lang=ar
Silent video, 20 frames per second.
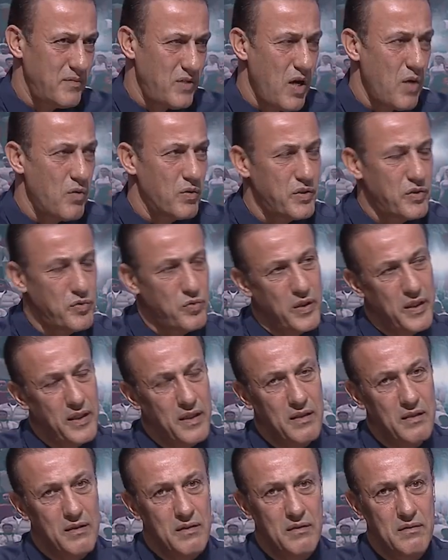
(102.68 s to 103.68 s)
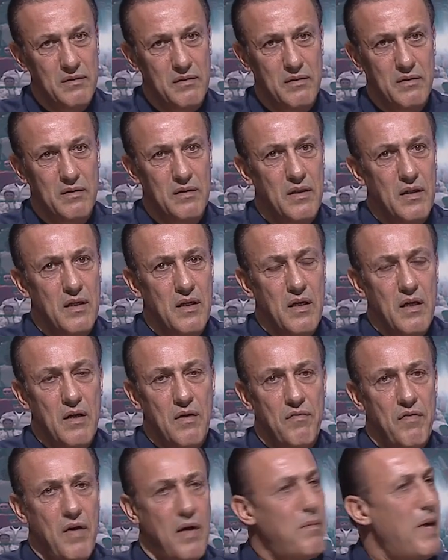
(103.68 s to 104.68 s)
تجاوز شويه
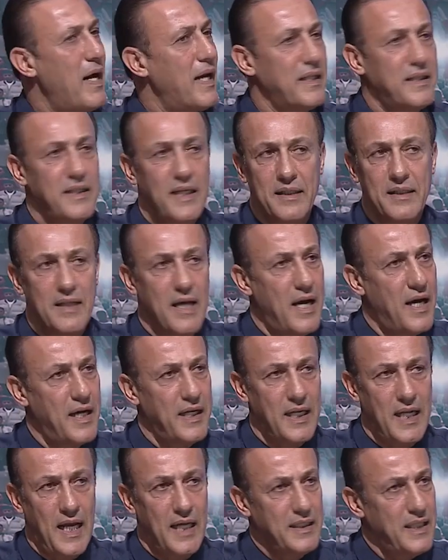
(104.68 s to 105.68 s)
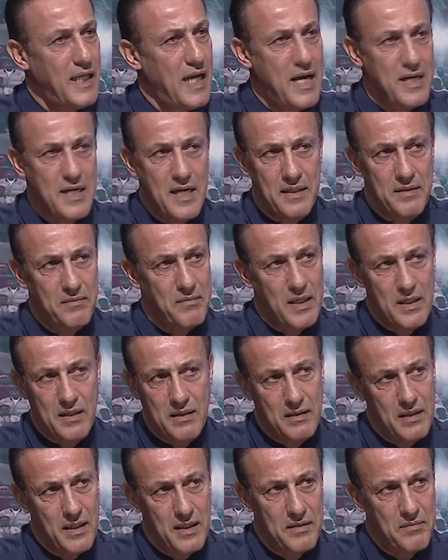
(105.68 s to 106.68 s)
فما رديت نهائيا لحد الان انا ما
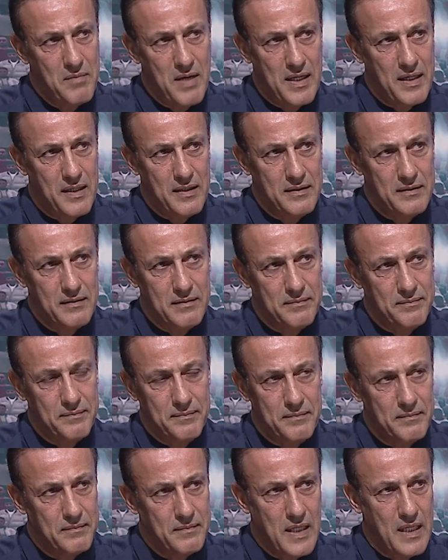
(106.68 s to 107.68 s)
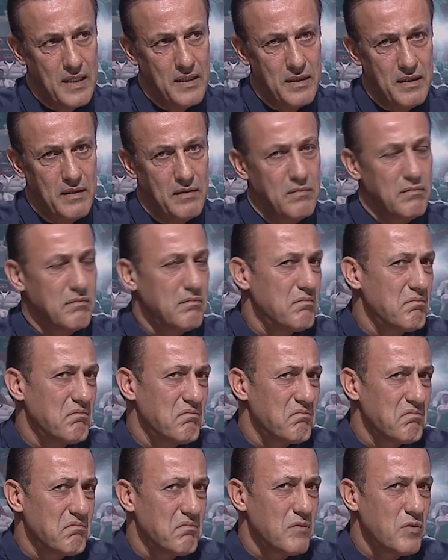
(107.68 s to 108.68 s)
يعني ما رد يعني
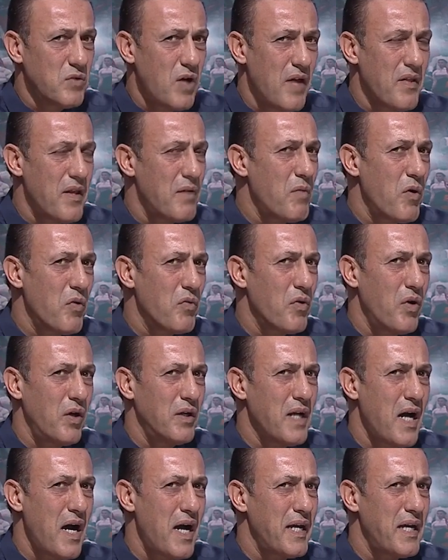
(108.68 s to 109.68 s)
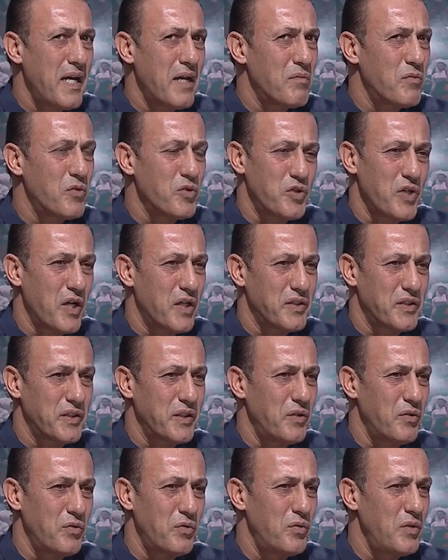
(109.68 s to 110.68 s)
وهذا الموضوع نهائيا مو
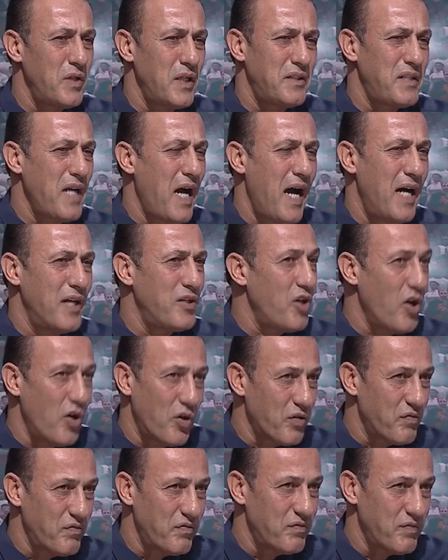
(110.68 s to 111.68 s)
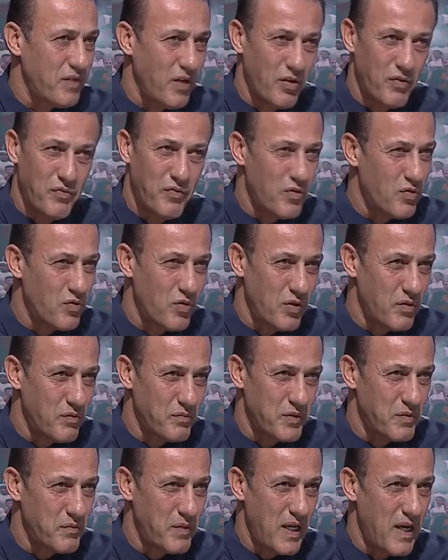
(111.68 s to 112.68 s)
شخصي والاتحاد يعرف يعرفون
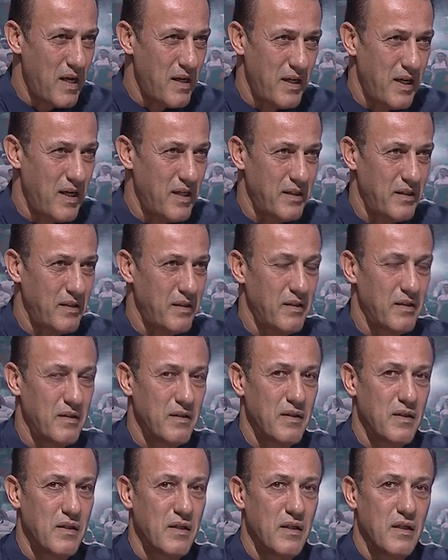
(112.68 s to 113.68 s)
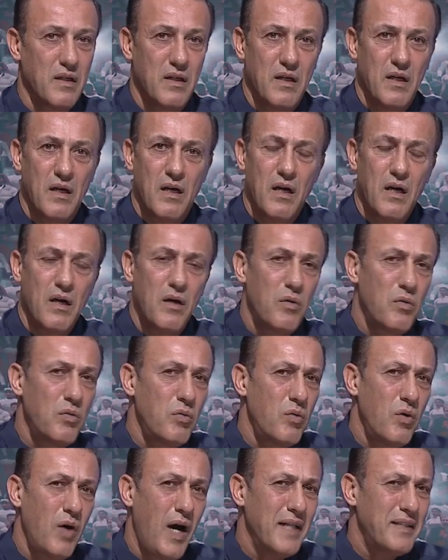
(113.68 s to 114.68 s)
كلهم زملاء يعني
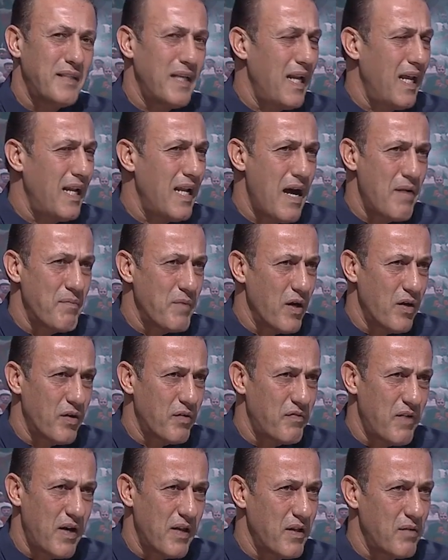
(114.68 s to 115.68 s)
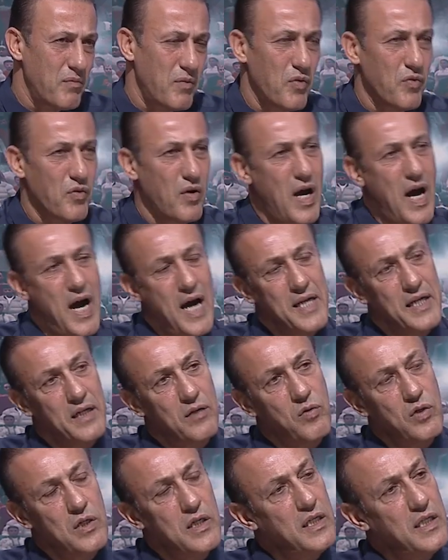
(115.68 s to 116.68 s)
او حتى الاعلام يعرف هذا الموضوع انا
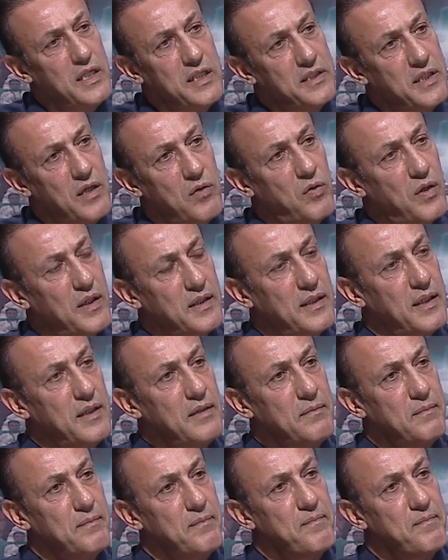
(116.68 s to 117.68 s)
كل اللي سويته